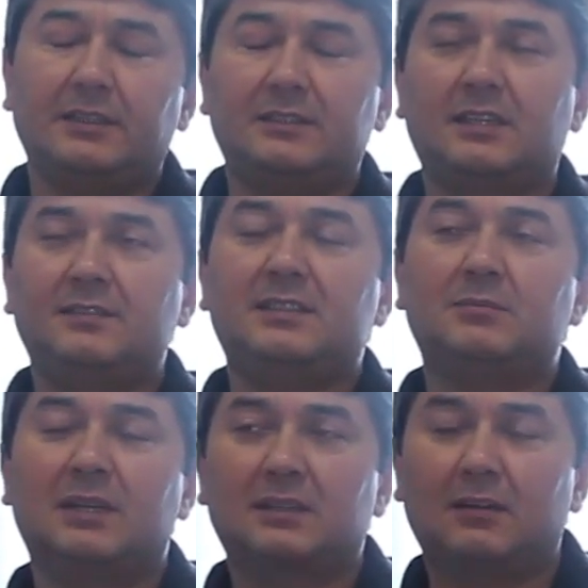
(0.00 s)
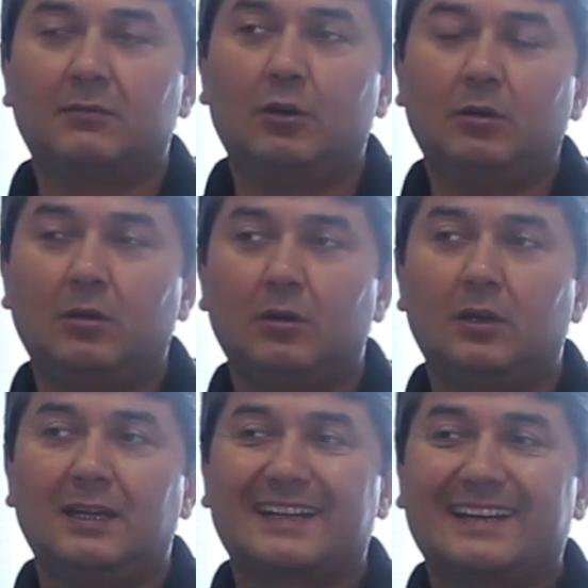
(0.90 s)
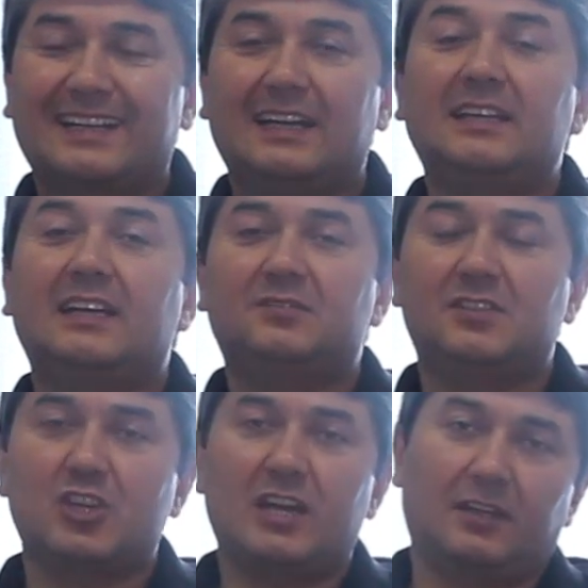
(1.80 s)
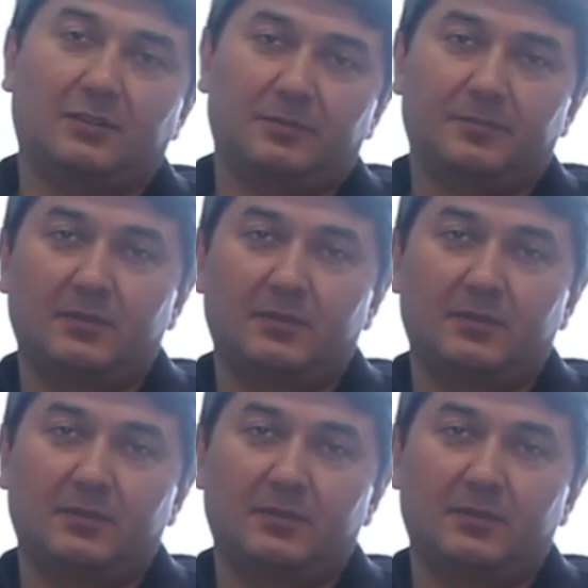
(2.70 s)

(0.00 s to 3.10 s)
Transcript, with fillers: Независимо от того, как они отвечают.